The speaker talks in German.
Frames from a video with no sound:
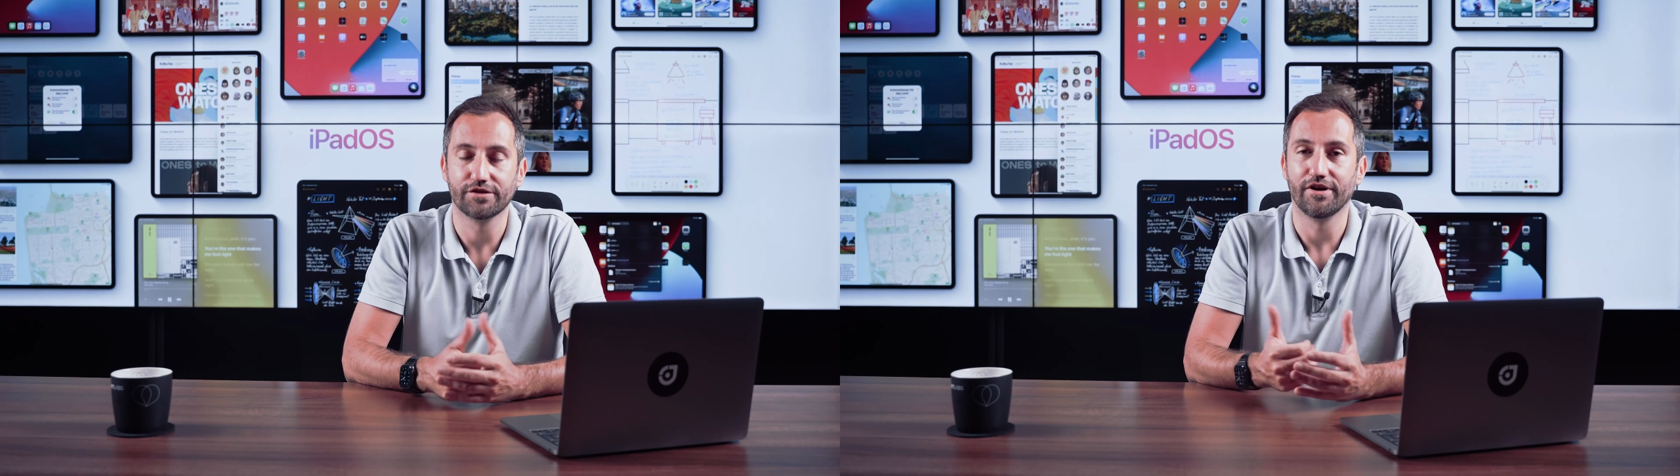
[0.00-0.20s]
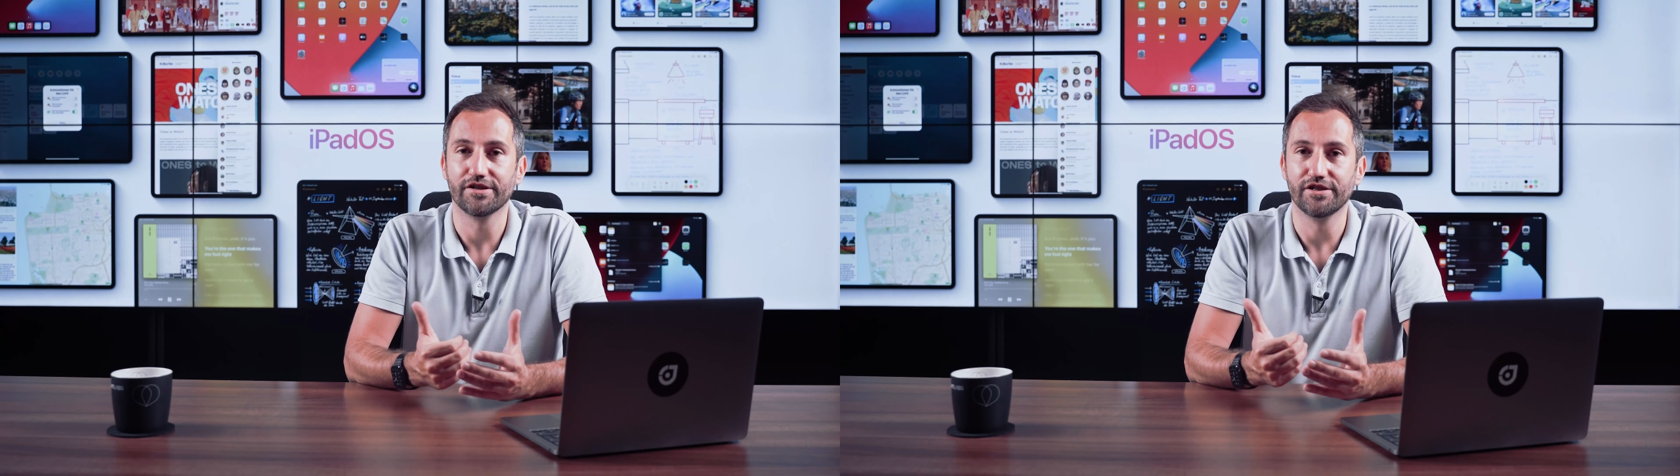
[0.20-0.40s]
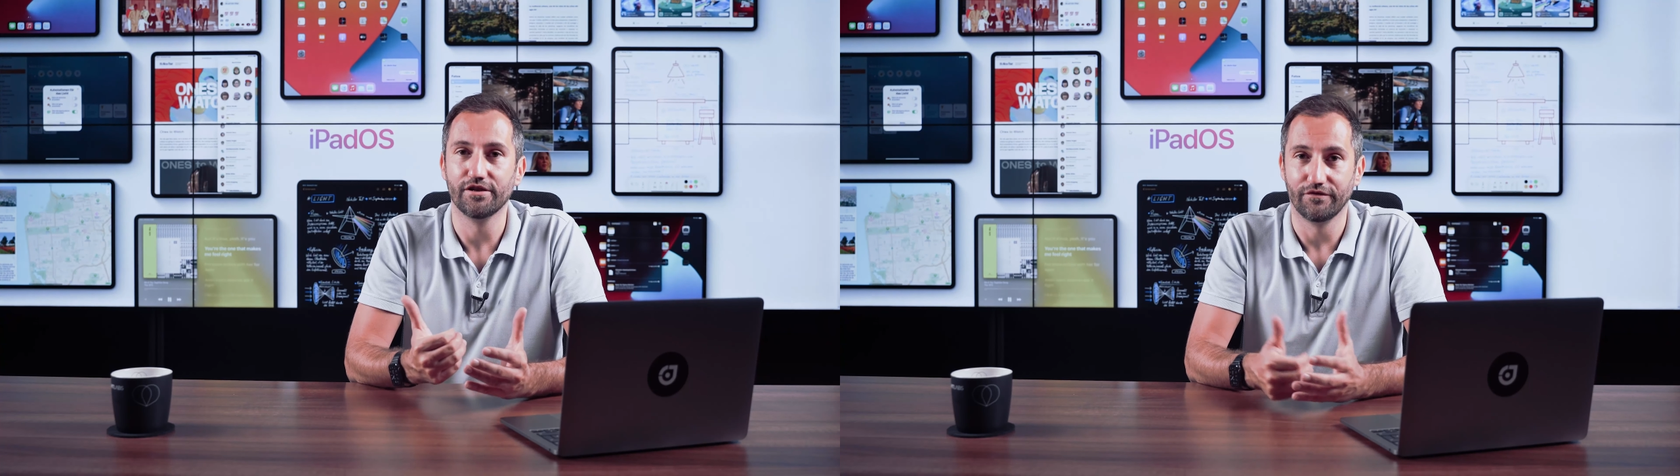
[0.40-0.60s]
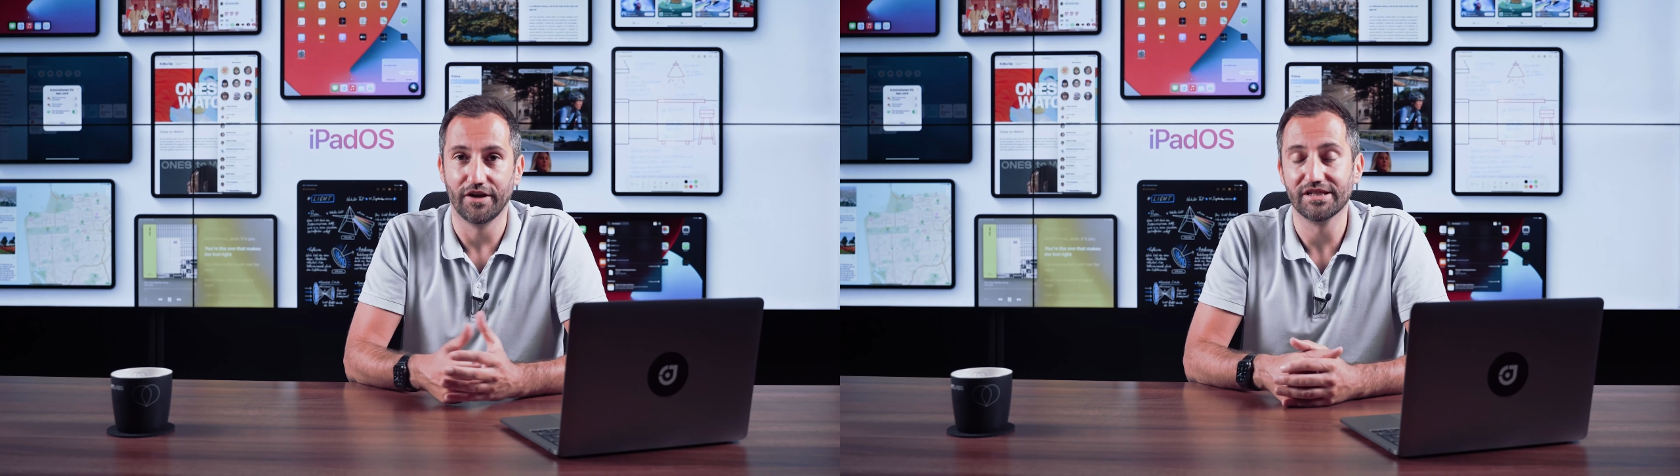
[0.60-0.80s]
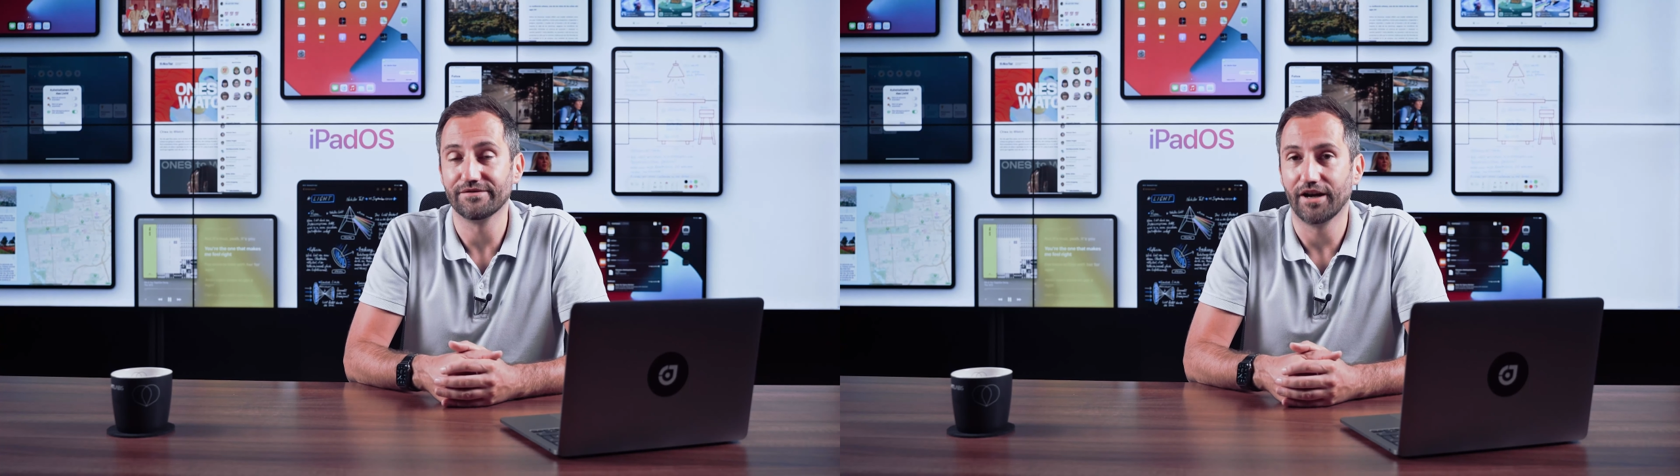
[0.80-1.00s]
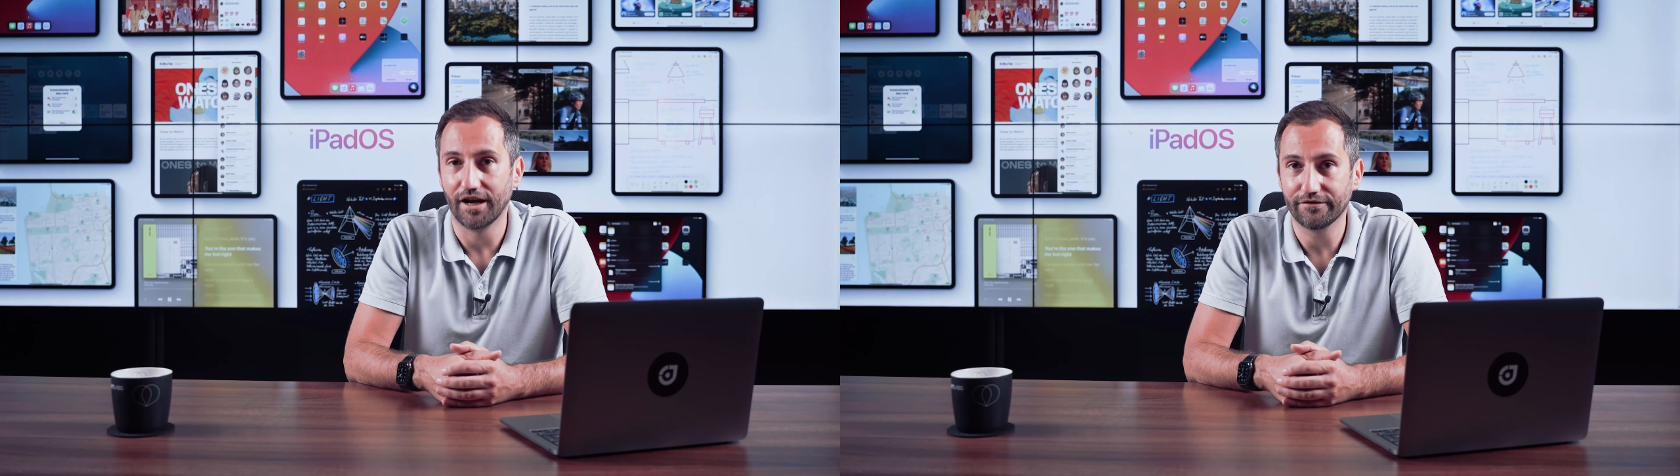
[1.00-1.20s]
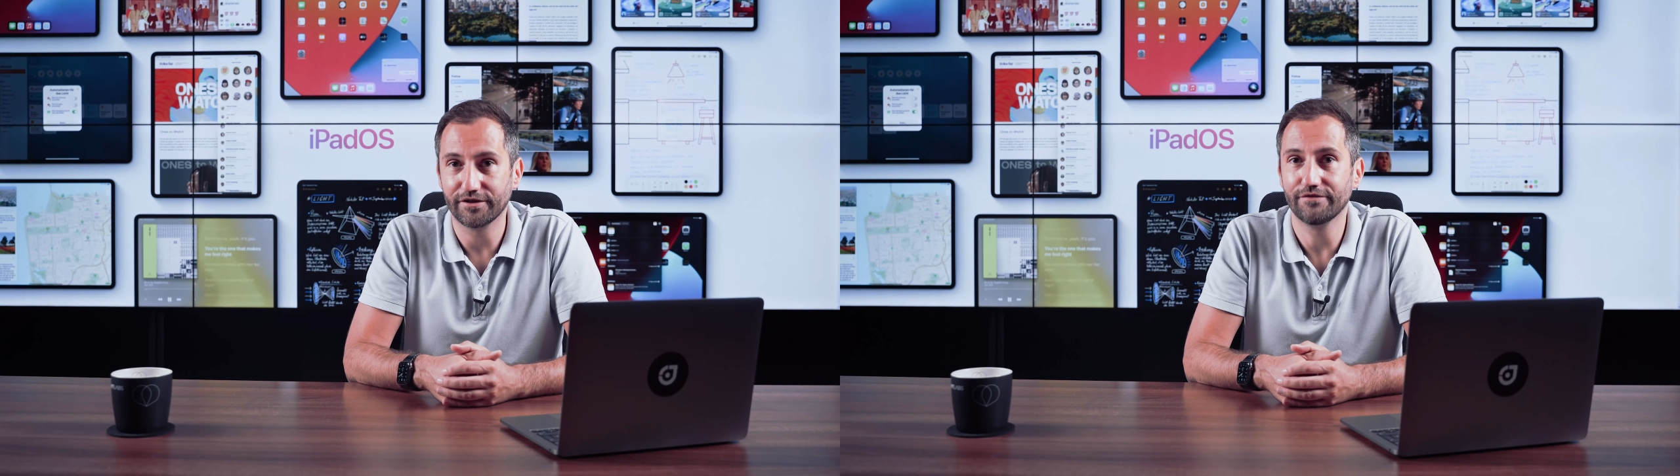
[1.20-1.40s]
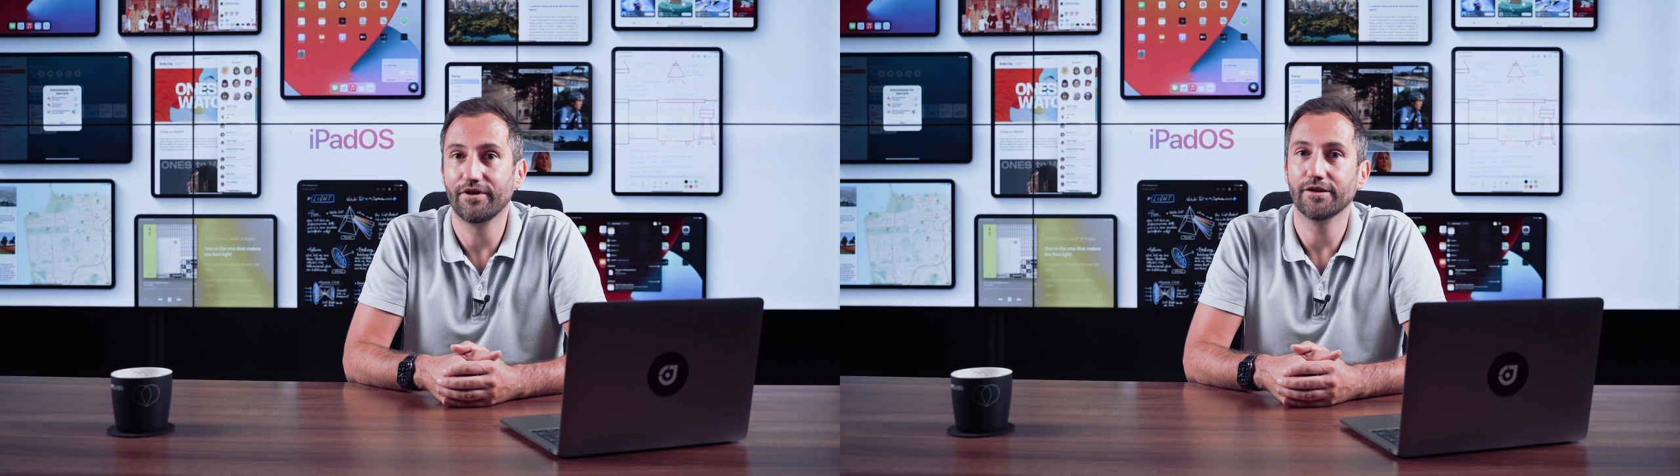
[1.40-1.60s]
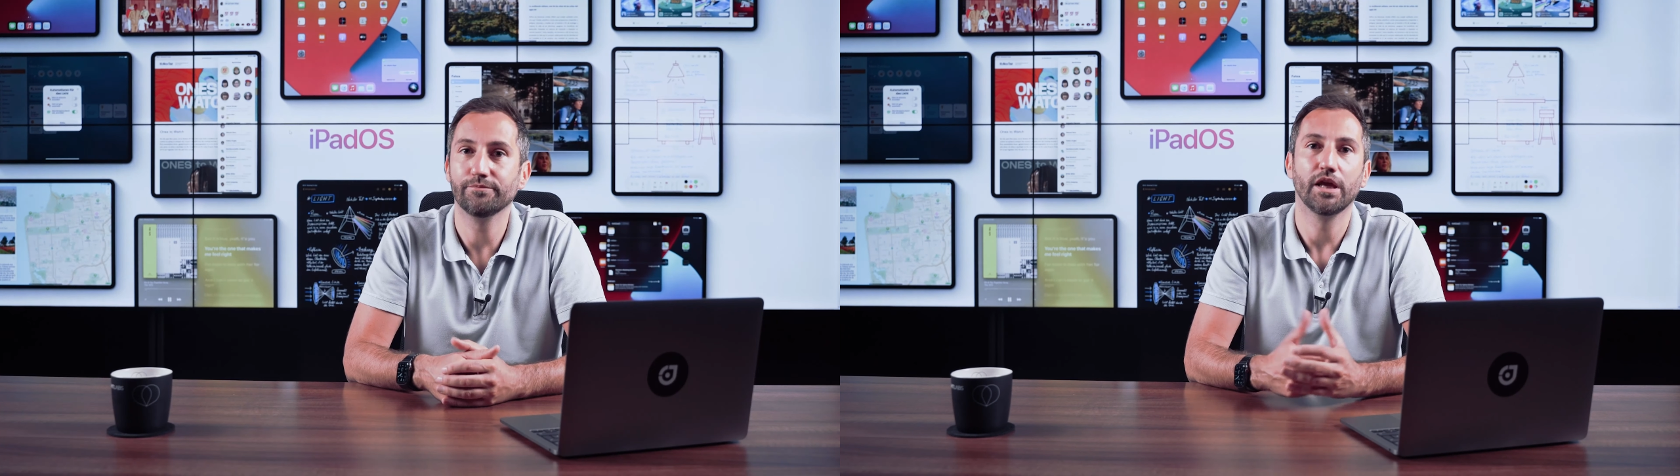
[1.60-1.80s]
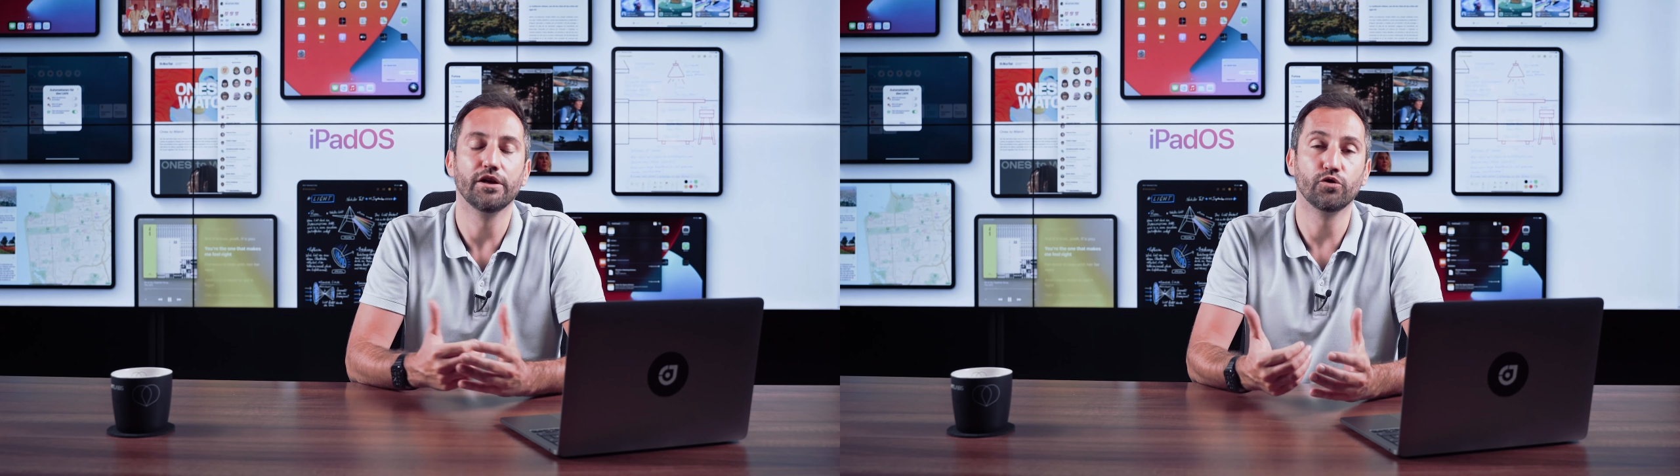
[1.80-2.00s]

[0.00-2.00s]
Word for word: quasi fest verhaftet waren.